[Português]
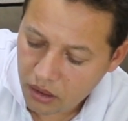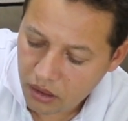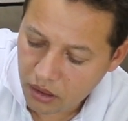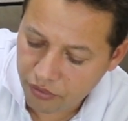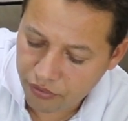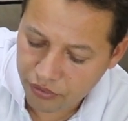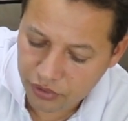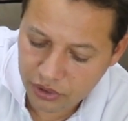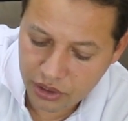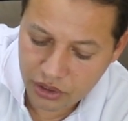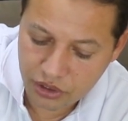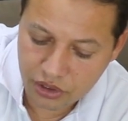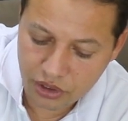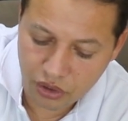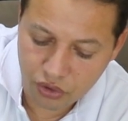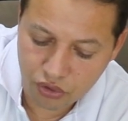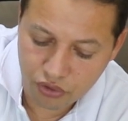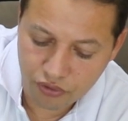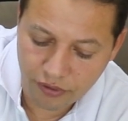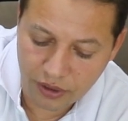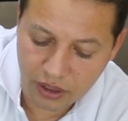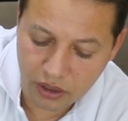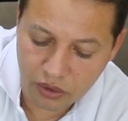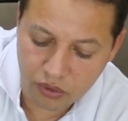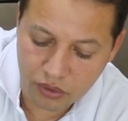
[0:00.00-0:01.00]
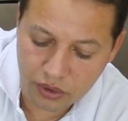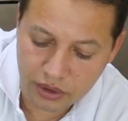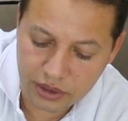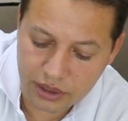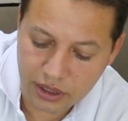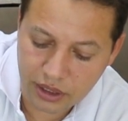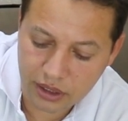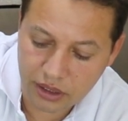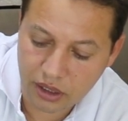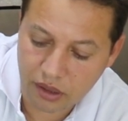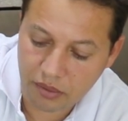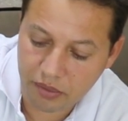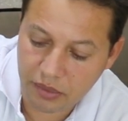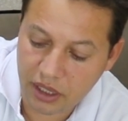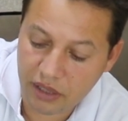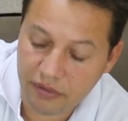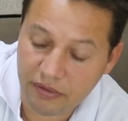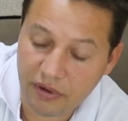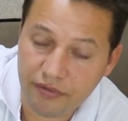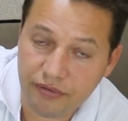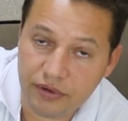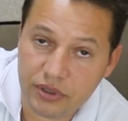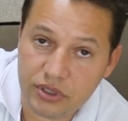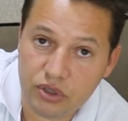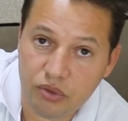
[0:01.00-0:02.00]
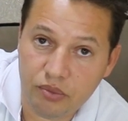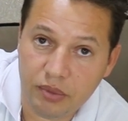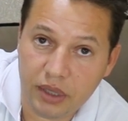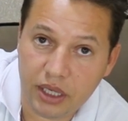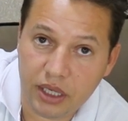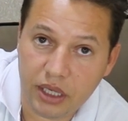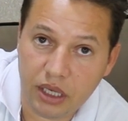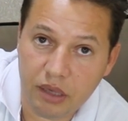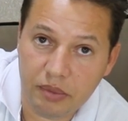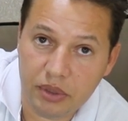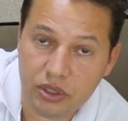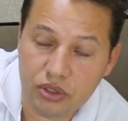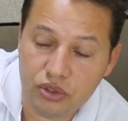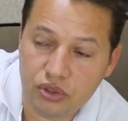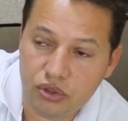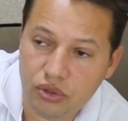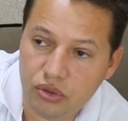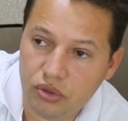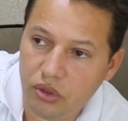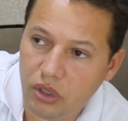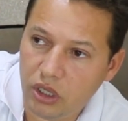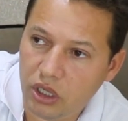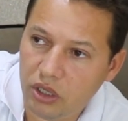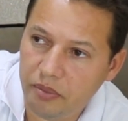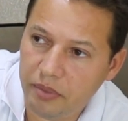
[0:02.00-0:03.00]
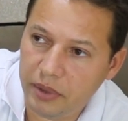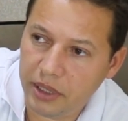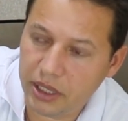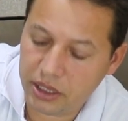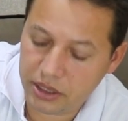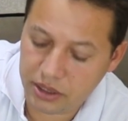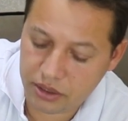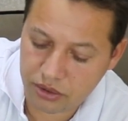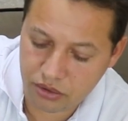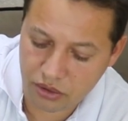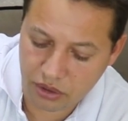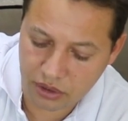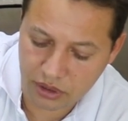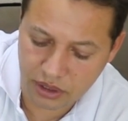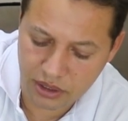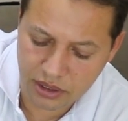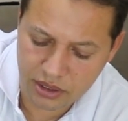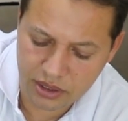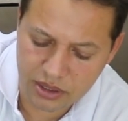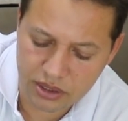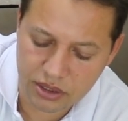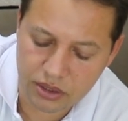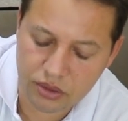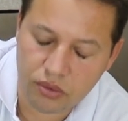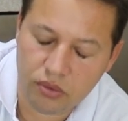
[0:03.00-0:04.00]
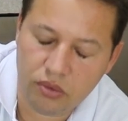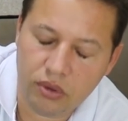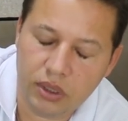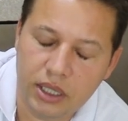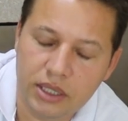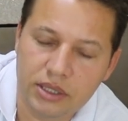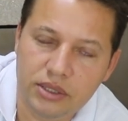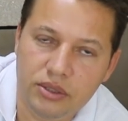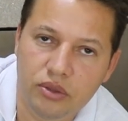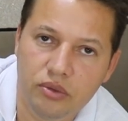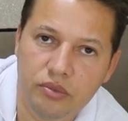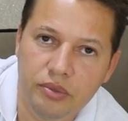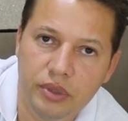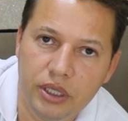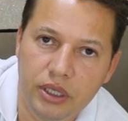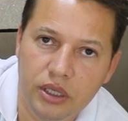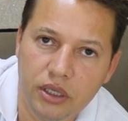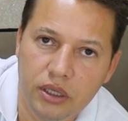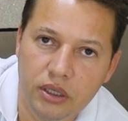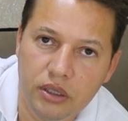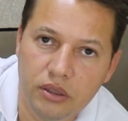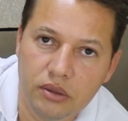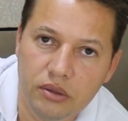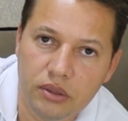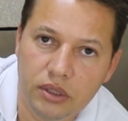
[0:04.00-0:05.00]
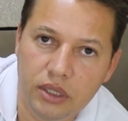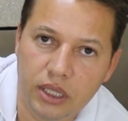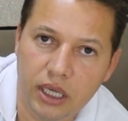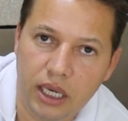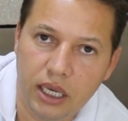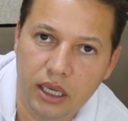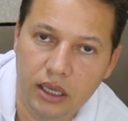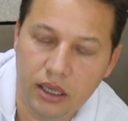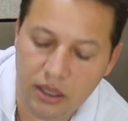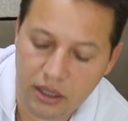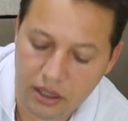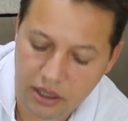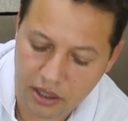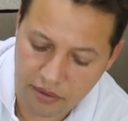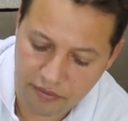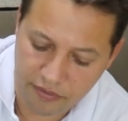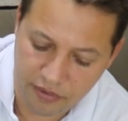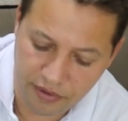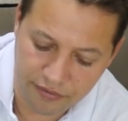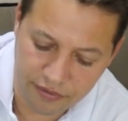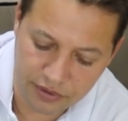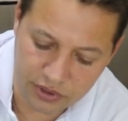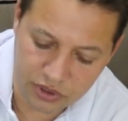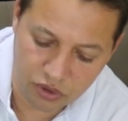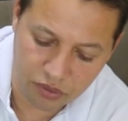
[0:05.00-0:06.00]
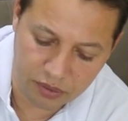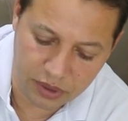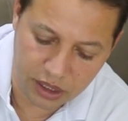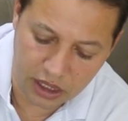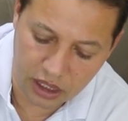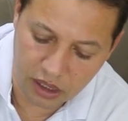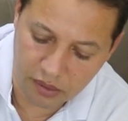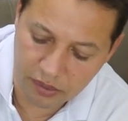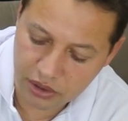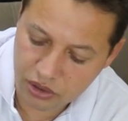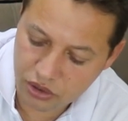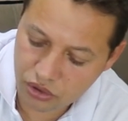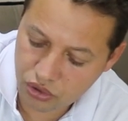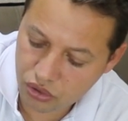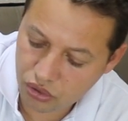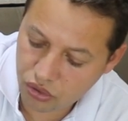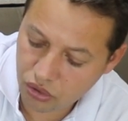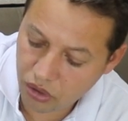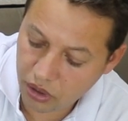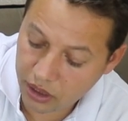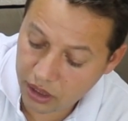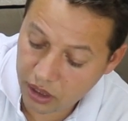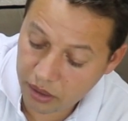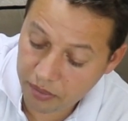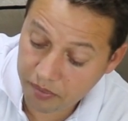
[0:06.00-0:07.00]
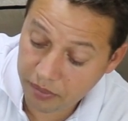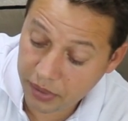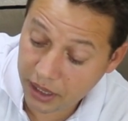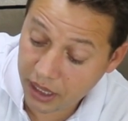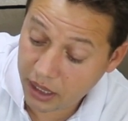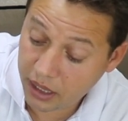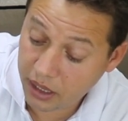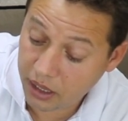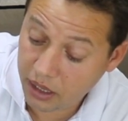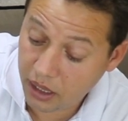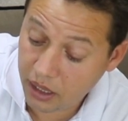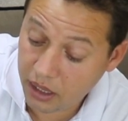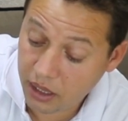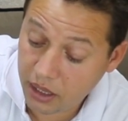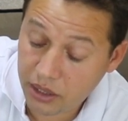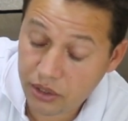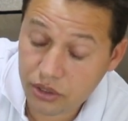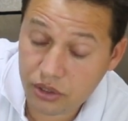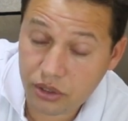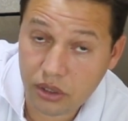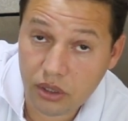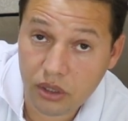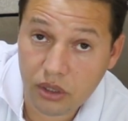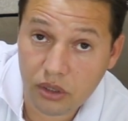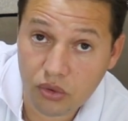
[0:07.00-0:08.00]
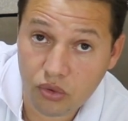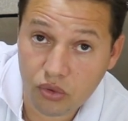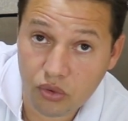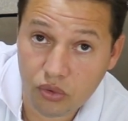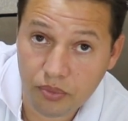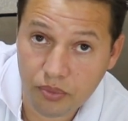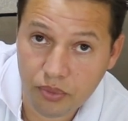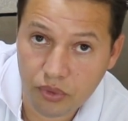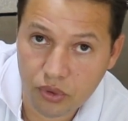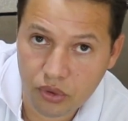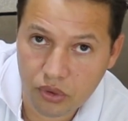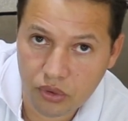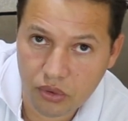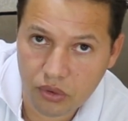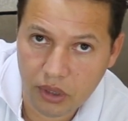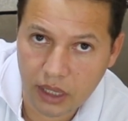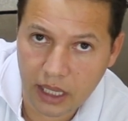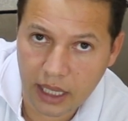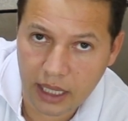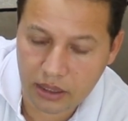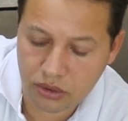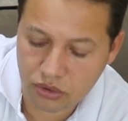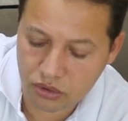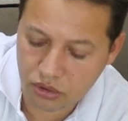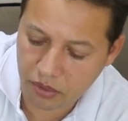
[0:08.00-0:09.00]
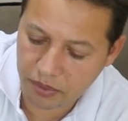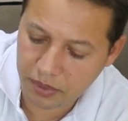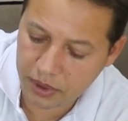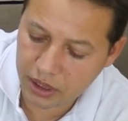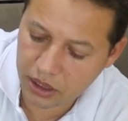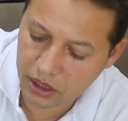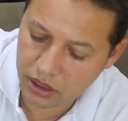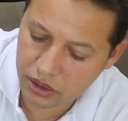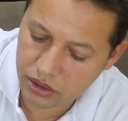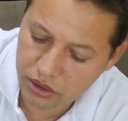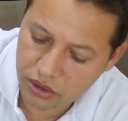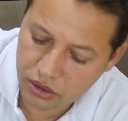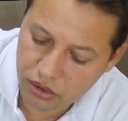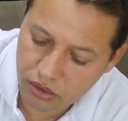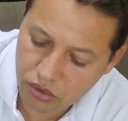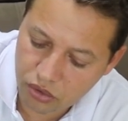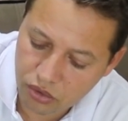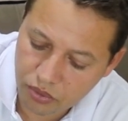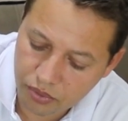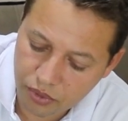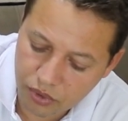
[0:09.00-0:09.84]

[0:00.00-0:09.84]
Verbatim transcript: eu vou deixar os valores aí também. Ele vai fazer uma queima de estoque. Parece que só tem cinco lá, se eu não me engano, tá? vai fazer uma queima de estoque aí para quem é inscrito do pulo do gato, só para quem é inscrito do